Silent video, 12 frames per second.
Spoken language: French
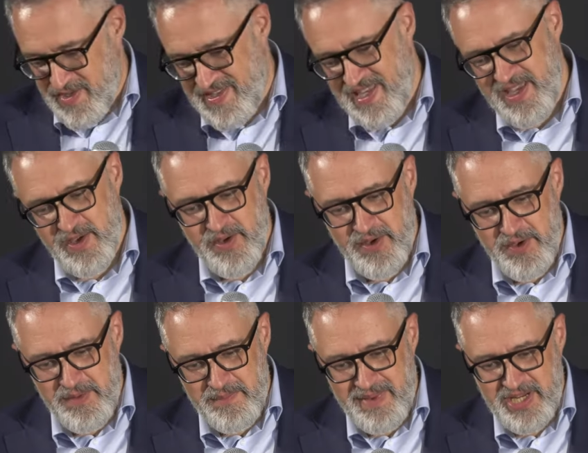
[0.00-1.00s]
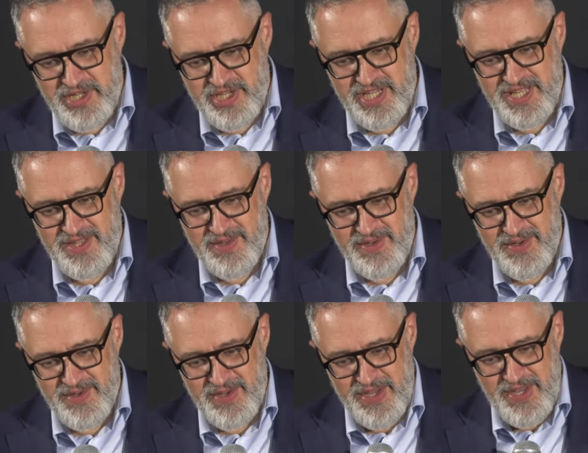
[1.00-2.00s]
ces euh, machines
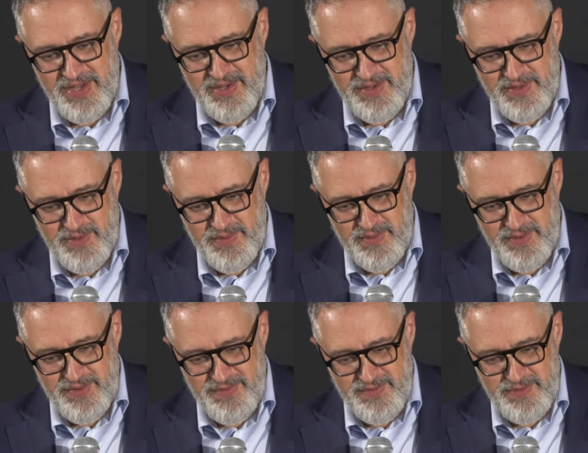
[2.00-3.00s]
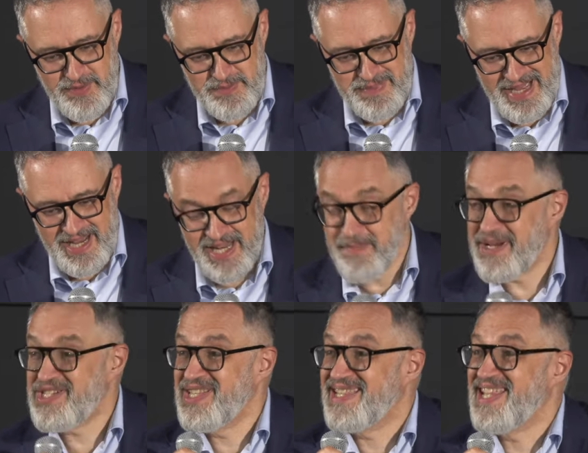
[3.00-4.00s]
euh, dont euh, vous nous parlez,
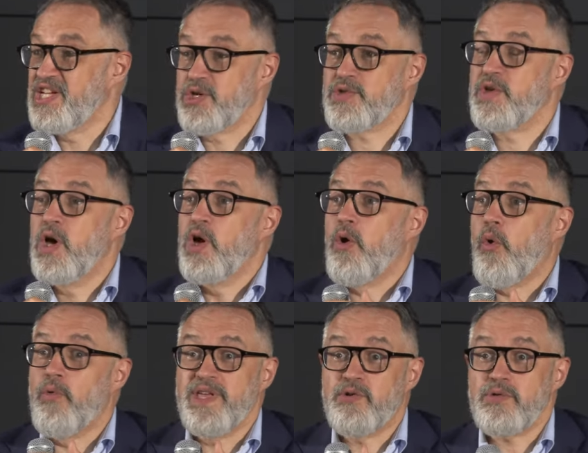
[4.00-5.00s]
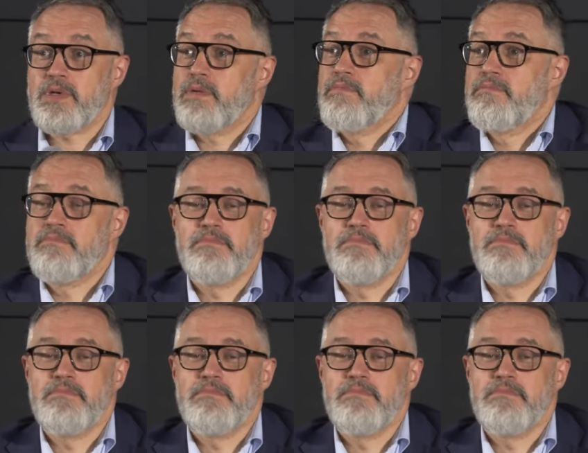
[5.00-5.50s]
machines intelligentes. On écoute.